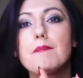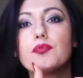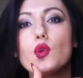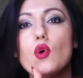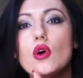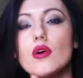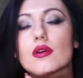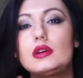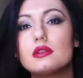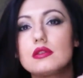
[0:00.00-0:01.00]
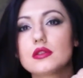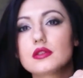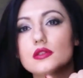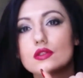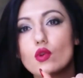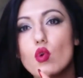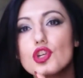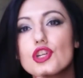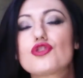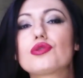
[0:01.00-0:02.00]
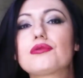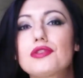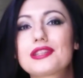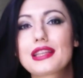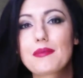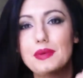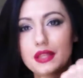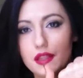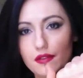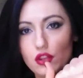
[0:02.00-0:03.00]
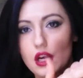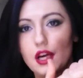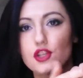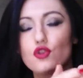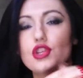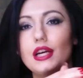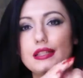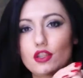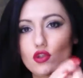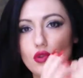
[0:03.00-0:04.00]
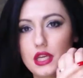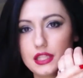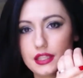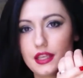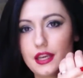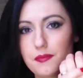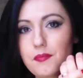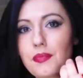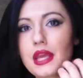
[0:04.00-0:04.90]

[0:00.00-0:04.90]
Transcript: Но э, кожа чувствуется напитанной, вот так ощущается, что есть крем.